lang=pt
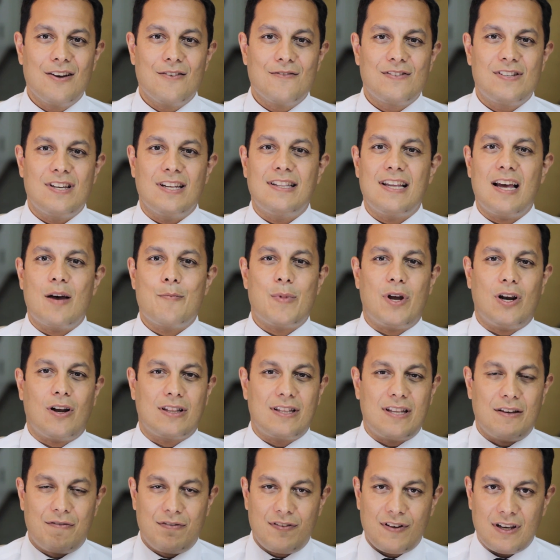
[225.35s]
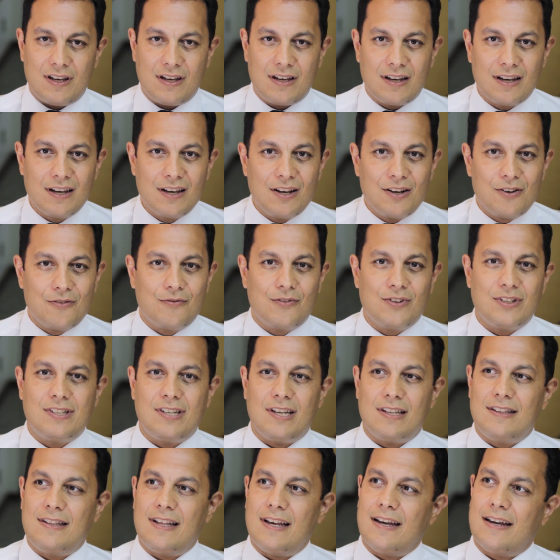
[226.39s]
Você tem a melhor TV,
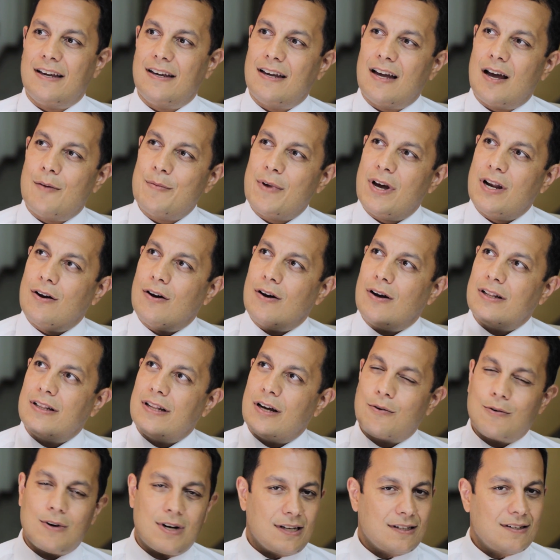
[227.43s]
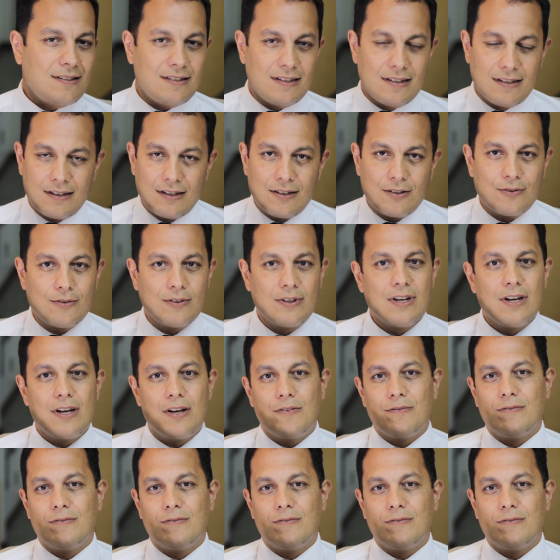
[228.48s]
você tem a melhor decoração,